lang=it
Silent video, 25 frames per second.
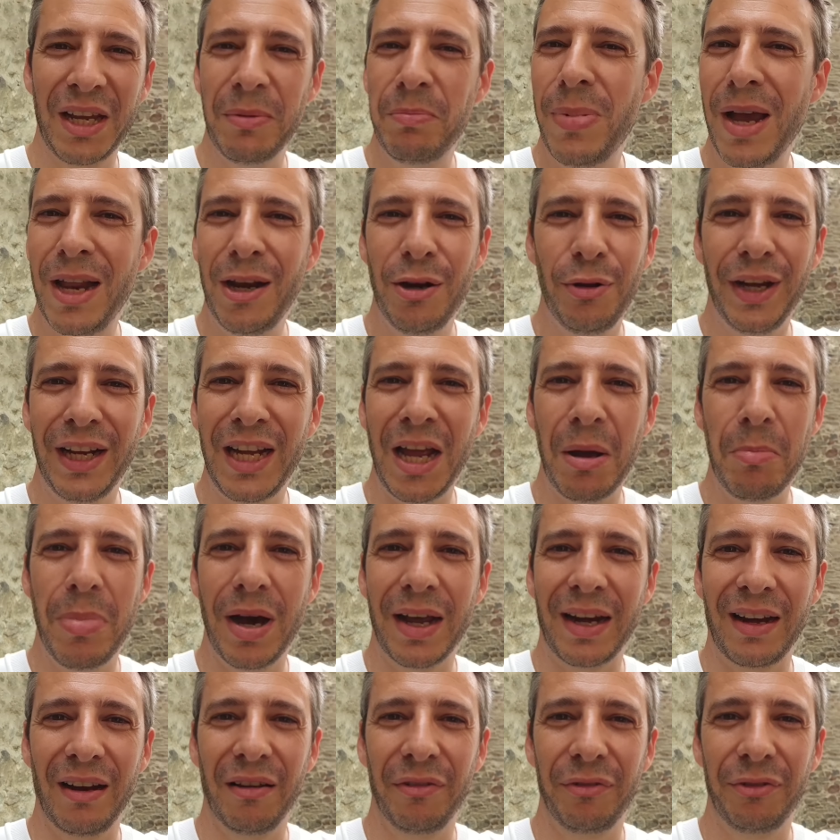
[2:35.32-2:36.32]
che bello è
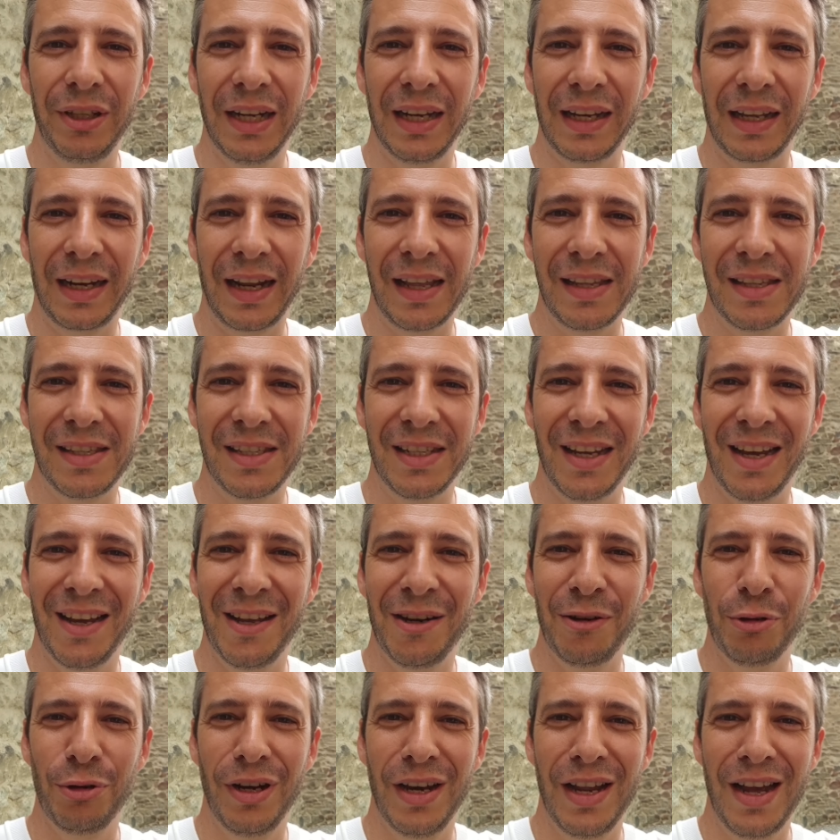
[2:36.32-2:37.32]
gabbar la fila grazie
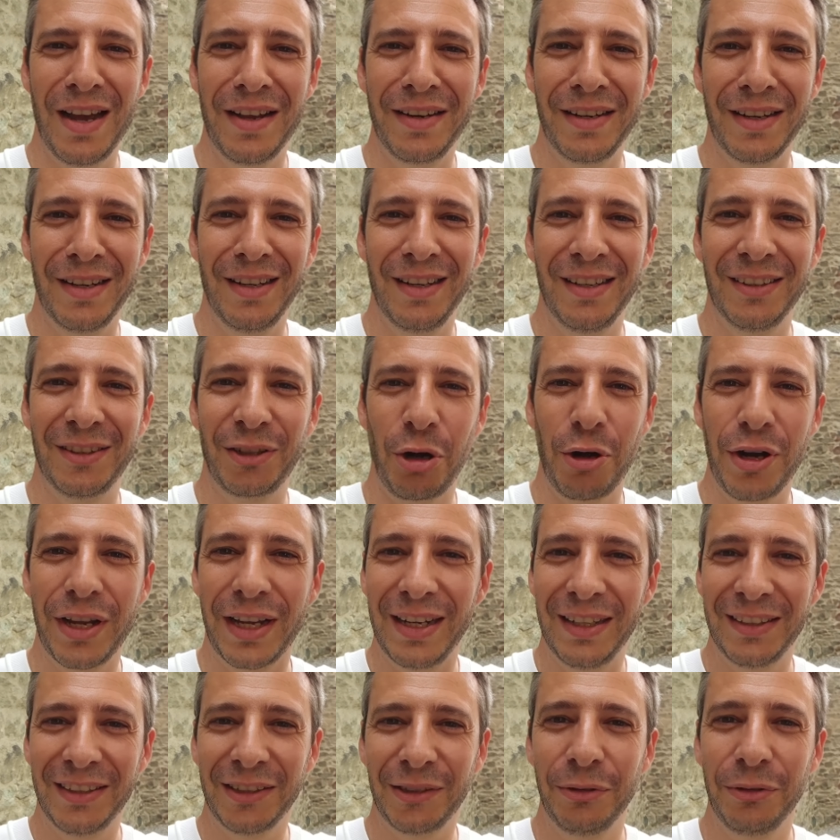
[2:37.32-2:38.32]
all'online,
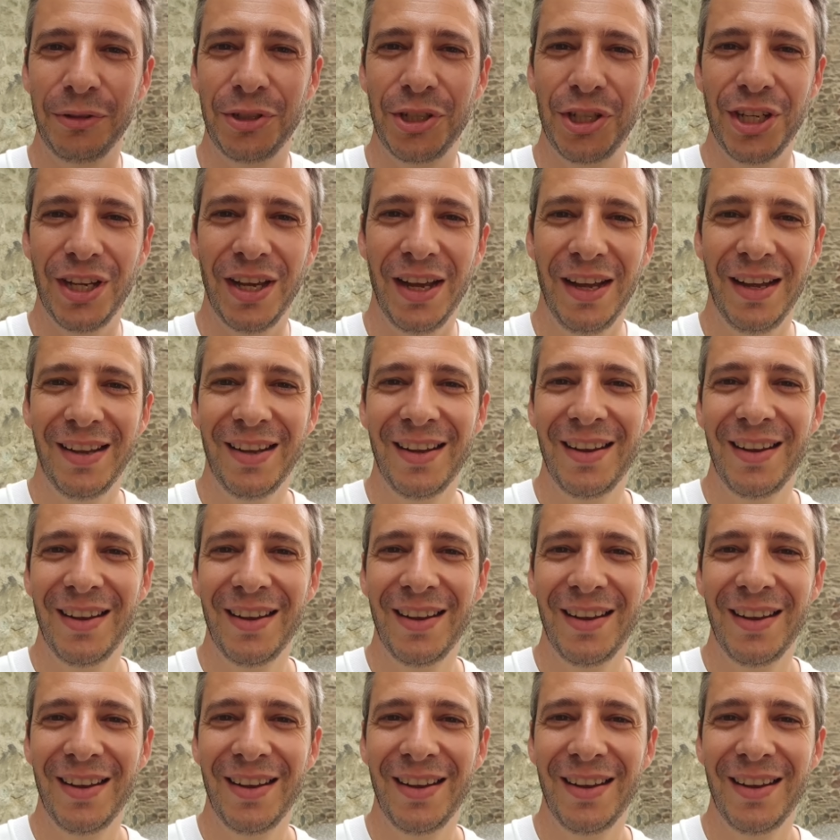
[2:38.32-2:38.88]
all'elettronica, alla tecnologia.